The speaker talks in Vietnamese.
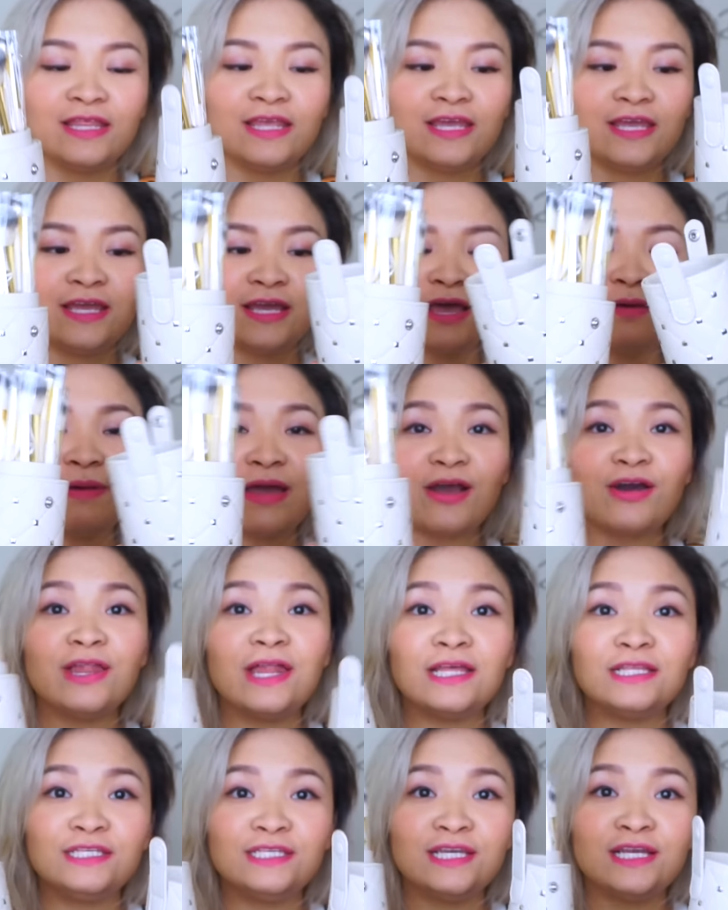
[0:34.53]
thì các bạn có
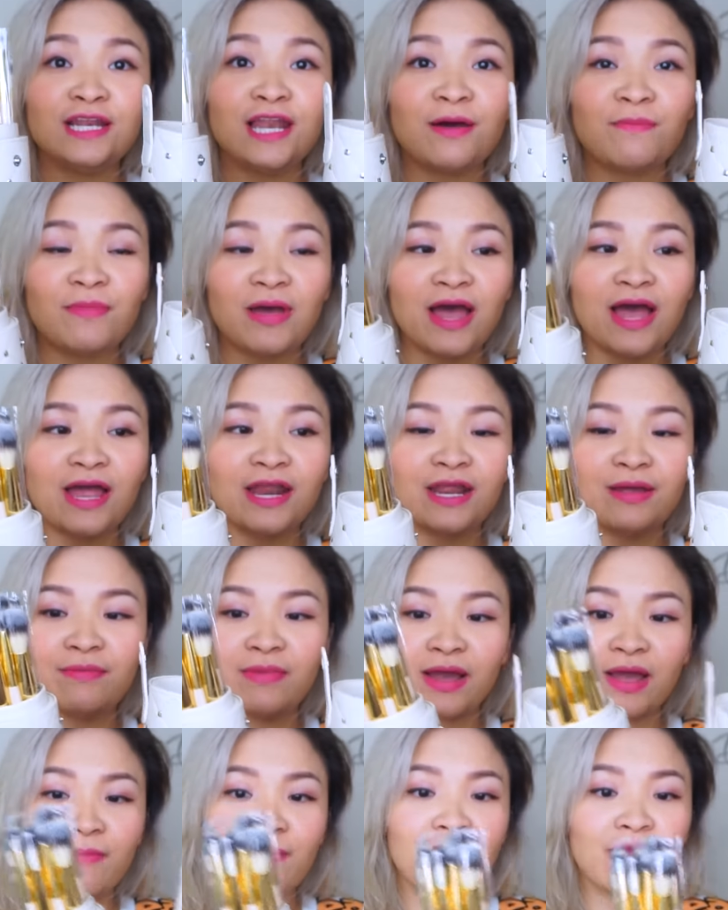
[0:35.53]
thể chia làm hai để
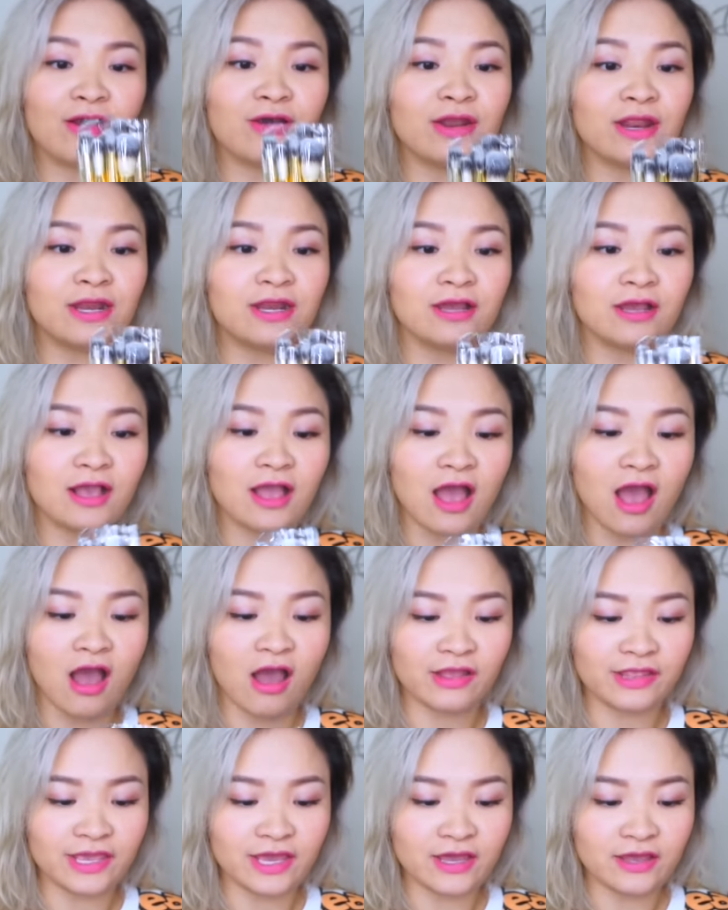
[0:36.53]
mà các bạn có thể đựng
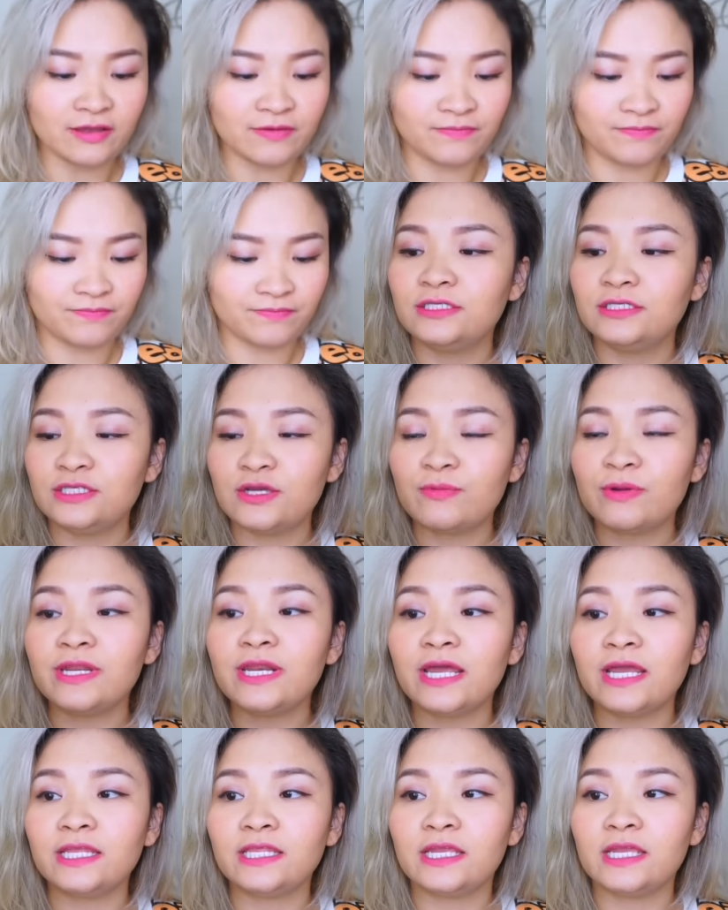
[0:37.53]
cọ nhé trong cái
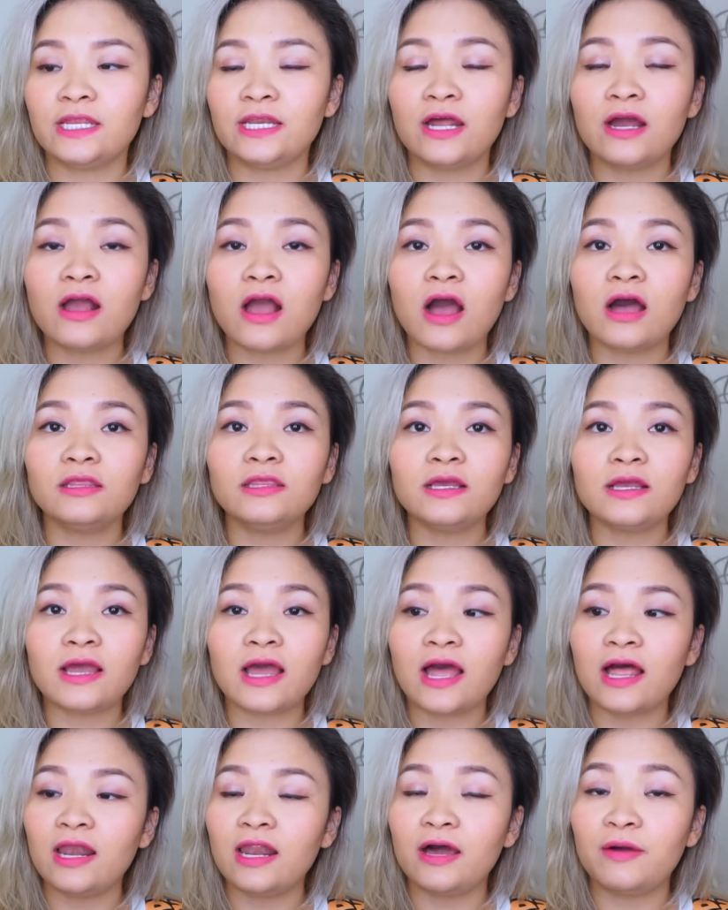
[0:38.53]
này thì nó có tất
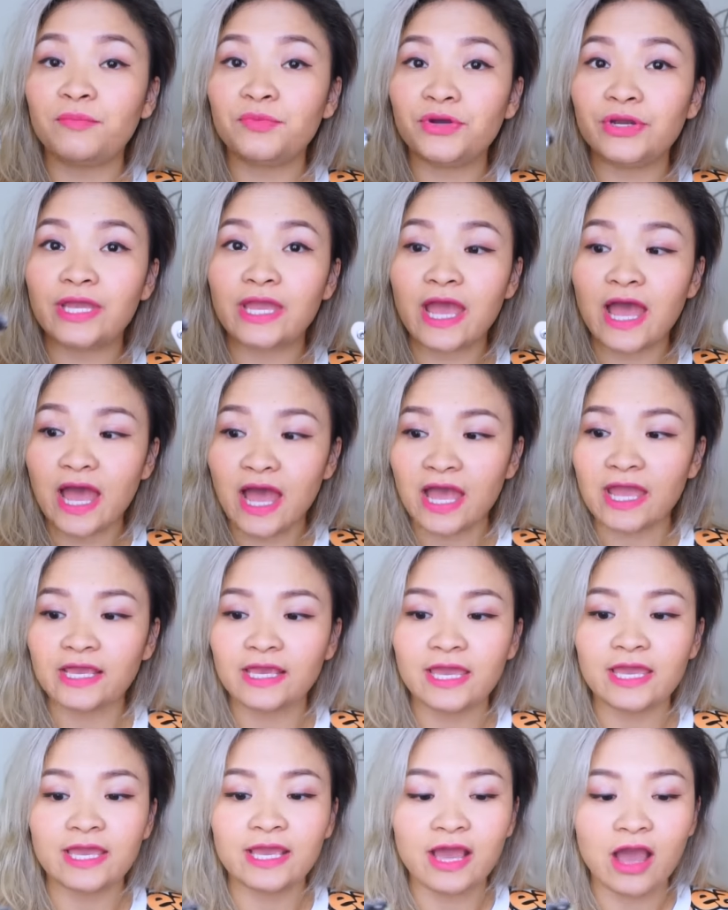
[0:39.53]
cả là 12
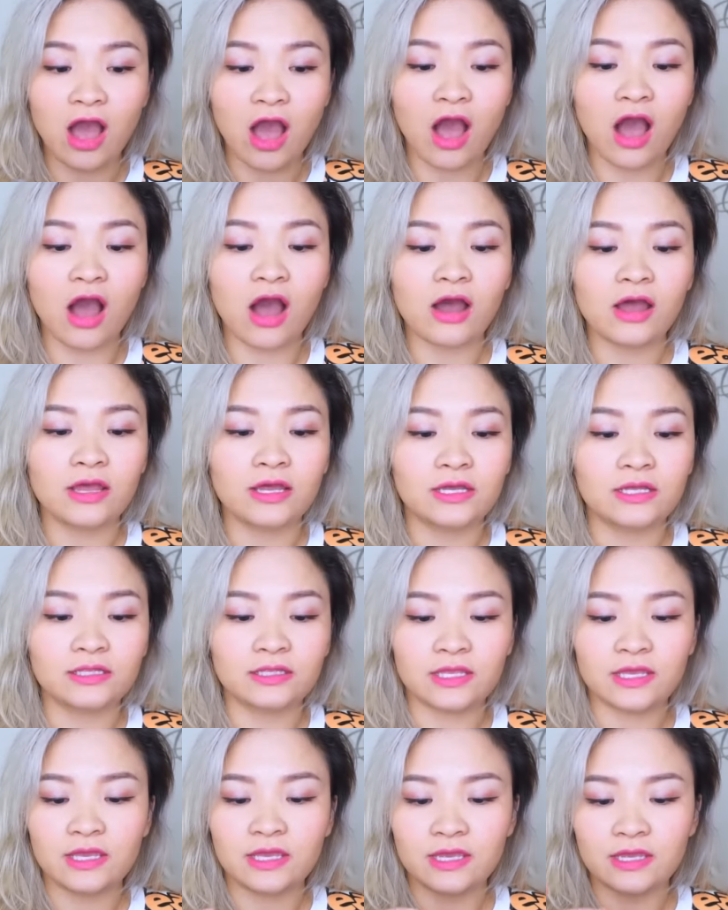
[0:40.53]
cây cọ
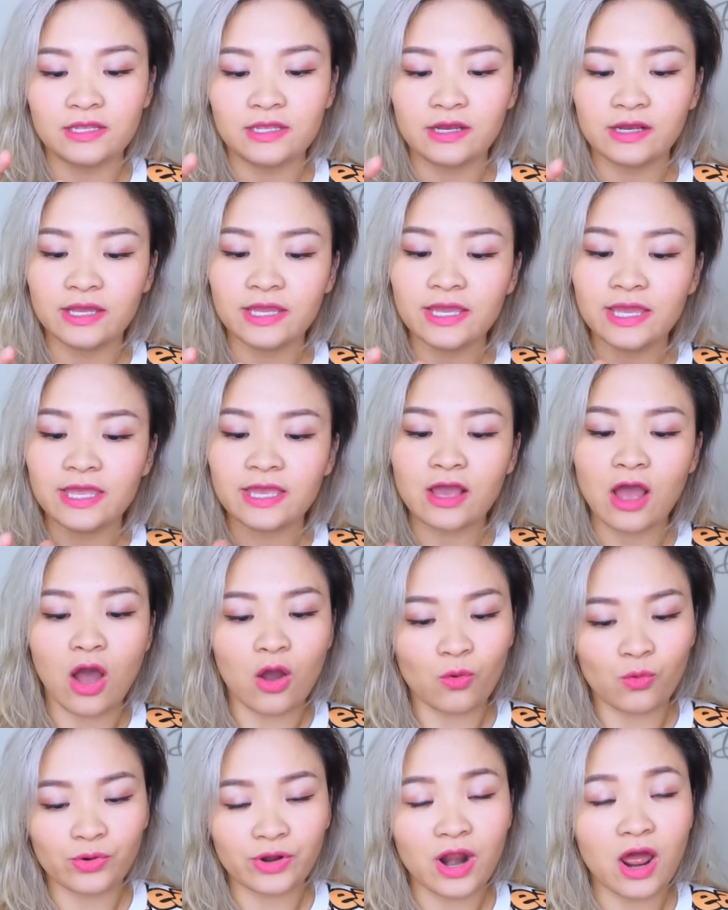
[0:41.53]
thì những cái cây
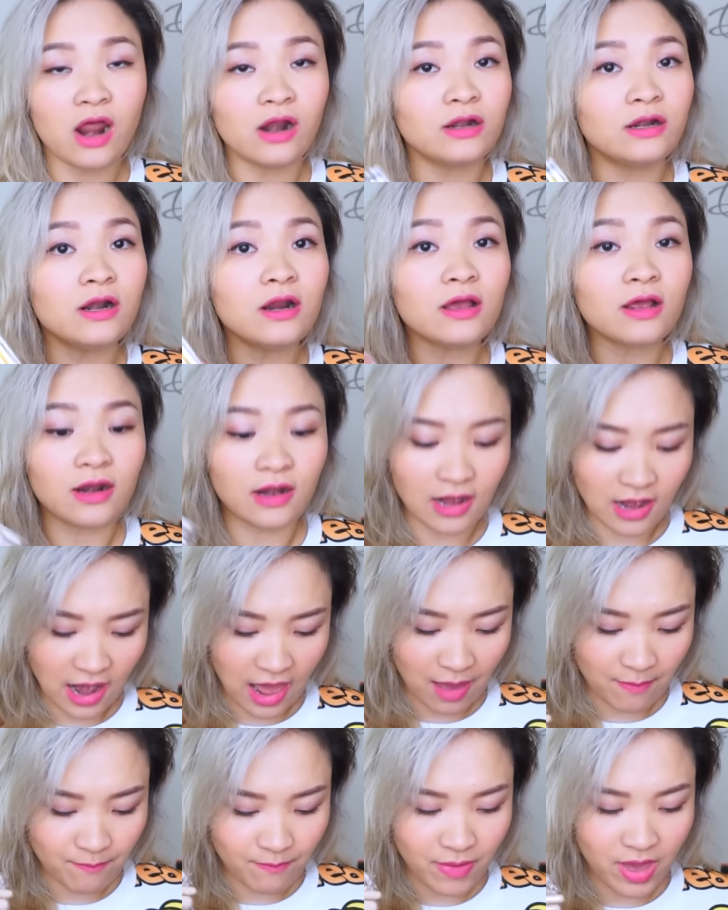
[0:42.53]
cọ của nó rất
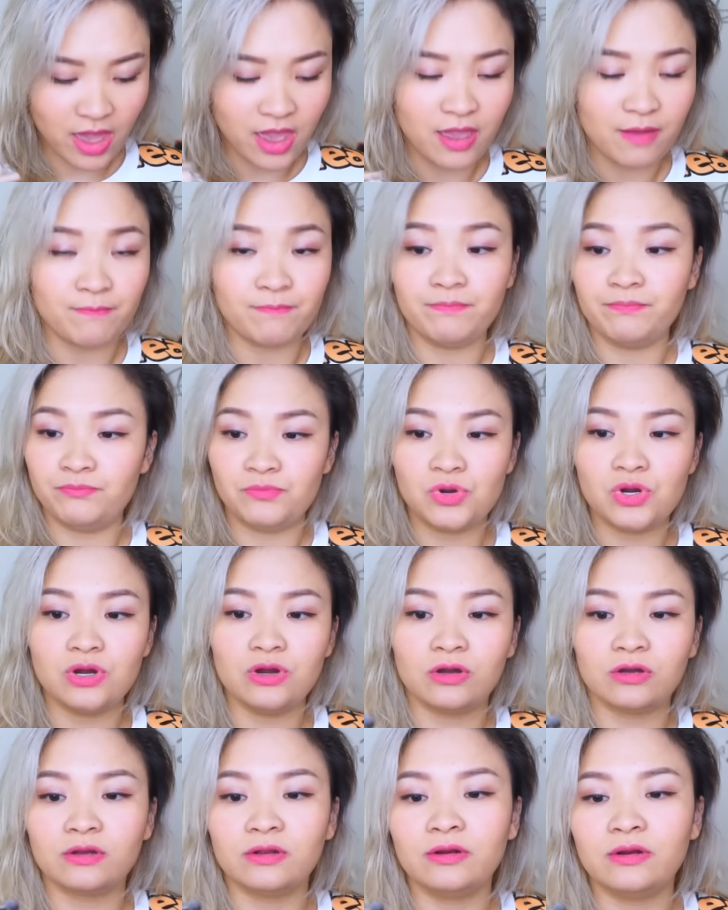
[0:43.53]
là mềm
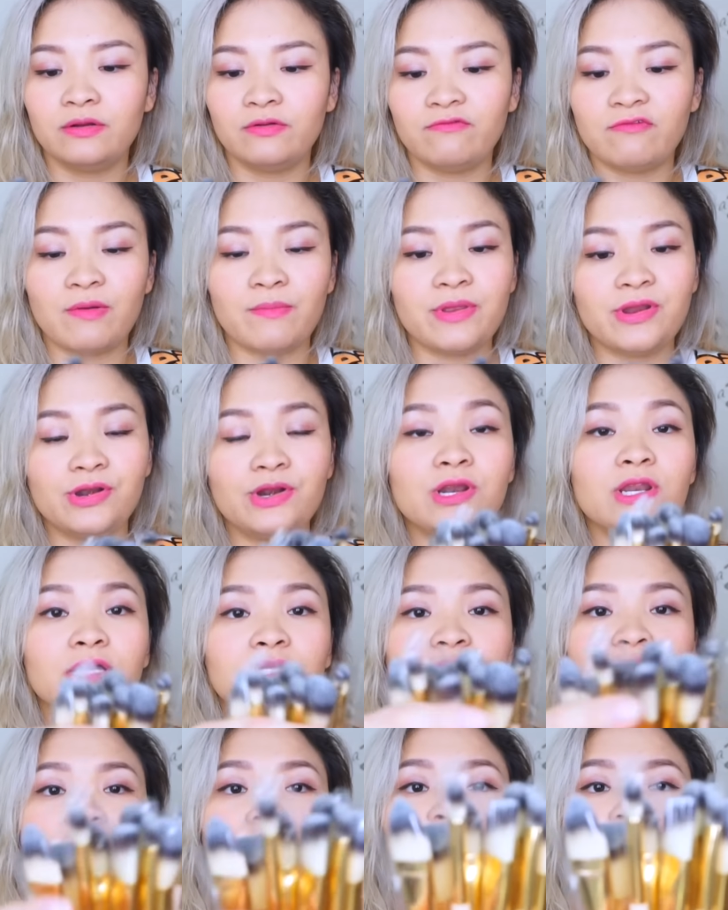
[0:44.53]
mượt và bi rất
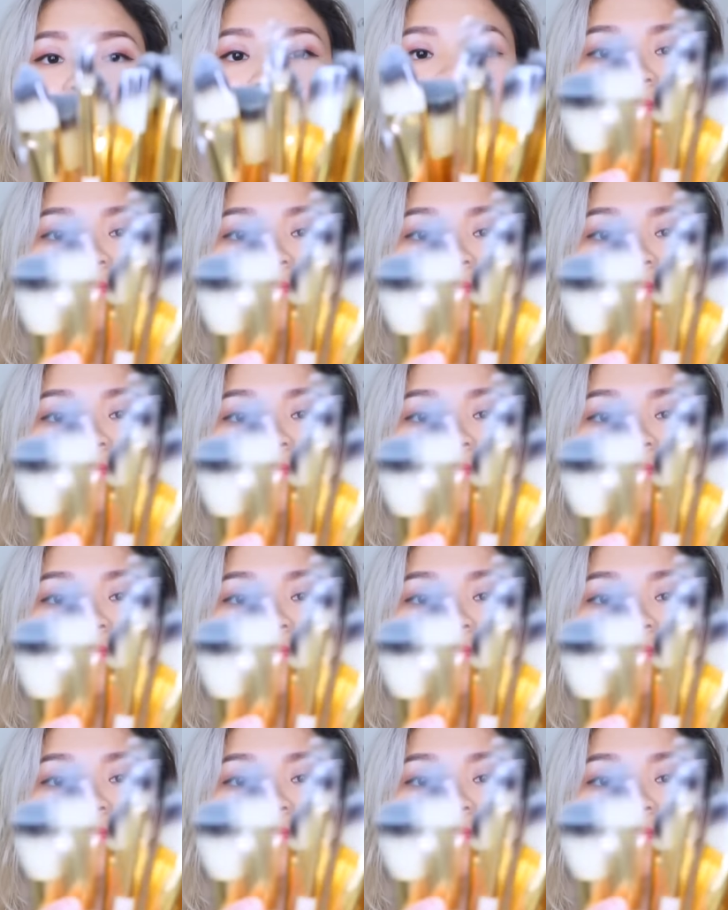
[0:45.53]
là thích